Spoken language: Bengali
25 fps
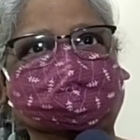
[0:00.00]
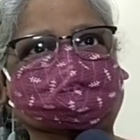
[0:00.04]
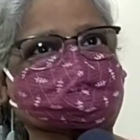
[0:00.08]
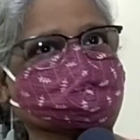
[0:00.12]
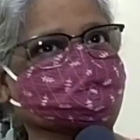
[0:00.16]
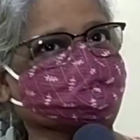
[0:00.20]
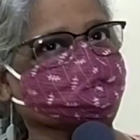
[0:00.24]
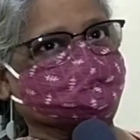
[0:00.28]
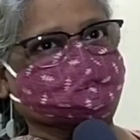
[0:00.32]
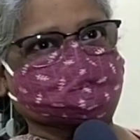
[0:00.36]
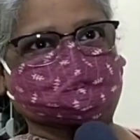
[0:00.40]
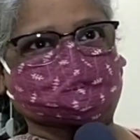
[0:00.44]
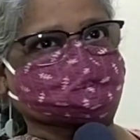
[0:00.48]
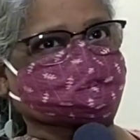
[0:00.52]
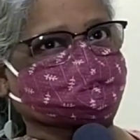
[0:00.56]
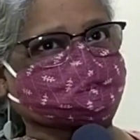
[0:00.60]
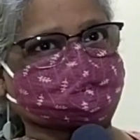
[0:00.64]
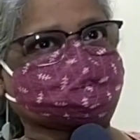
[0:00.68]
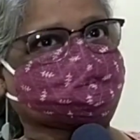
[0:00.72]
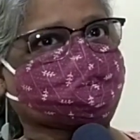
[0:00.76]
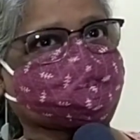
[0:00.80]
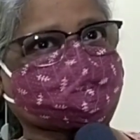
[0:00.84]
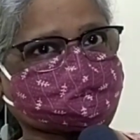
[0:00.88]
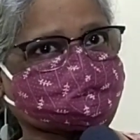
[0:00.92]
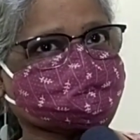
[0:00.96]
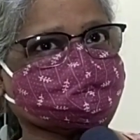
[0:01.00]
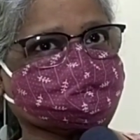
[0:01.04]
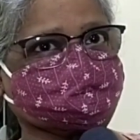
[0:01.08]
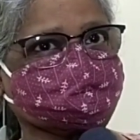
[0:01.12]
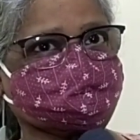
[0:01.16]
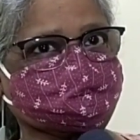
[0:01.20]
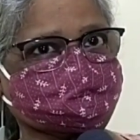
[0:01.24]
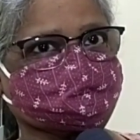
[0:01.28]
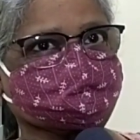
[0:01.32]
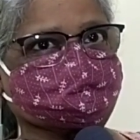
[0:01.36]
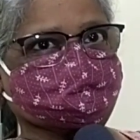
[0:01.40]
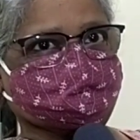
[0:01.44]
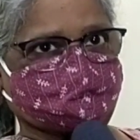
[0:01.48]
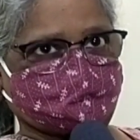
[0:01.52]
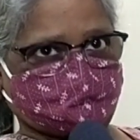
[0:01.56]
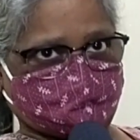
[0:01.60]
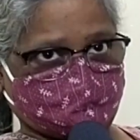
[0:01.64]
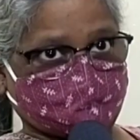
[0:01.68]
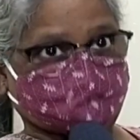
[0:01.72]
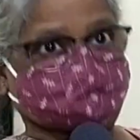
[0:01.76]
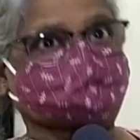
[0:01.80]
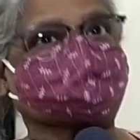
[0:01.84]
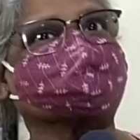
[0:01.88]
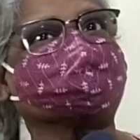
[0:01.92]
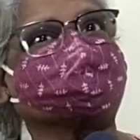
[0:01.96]
একসঙ্গে করতে পারিনি
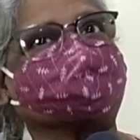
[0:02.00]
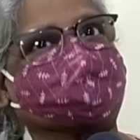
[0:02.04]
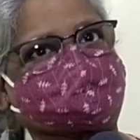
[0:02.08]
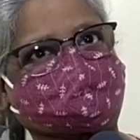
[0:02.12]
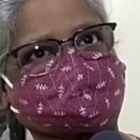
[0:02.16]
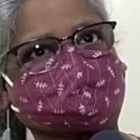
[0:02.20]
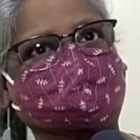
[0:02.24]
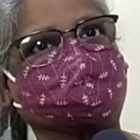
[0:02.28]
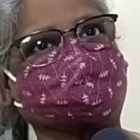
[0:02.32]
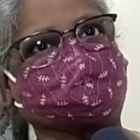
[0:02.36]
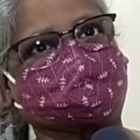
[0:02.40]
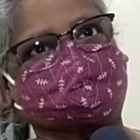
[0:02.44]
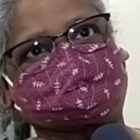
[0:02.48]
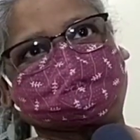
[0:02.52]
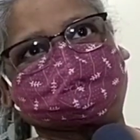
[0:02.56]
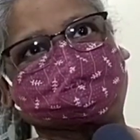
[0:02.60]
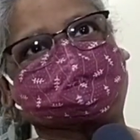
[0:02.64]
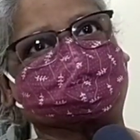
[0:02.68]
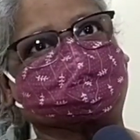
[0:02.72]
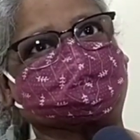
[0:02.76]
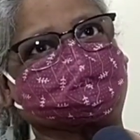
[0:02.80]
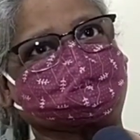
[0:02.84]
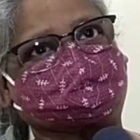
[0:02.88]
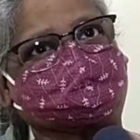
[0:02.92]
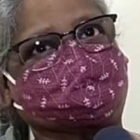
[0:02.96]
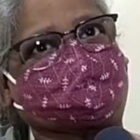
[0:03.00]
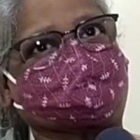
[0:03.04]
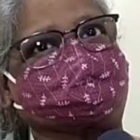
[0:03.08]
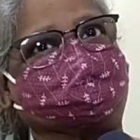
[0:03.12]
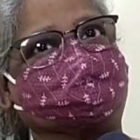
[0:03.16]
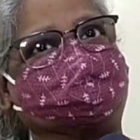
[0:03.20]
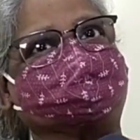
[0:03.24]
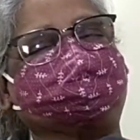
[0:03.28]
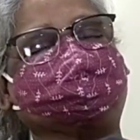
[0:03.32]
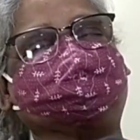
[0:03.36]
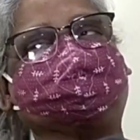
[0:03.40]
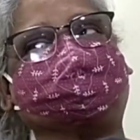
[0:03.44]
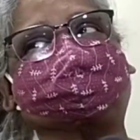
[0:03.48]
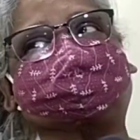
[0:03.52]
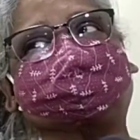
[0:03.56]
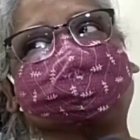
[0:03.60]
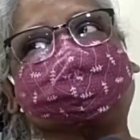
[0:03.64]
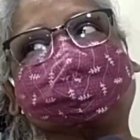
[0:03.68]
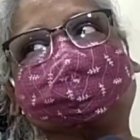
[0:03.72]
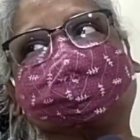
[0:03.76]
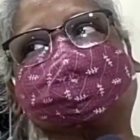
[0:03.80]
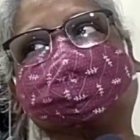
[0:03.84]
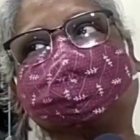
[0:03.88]
আমার দেখার হয়তো কোনো প্রবলেম হয়েছে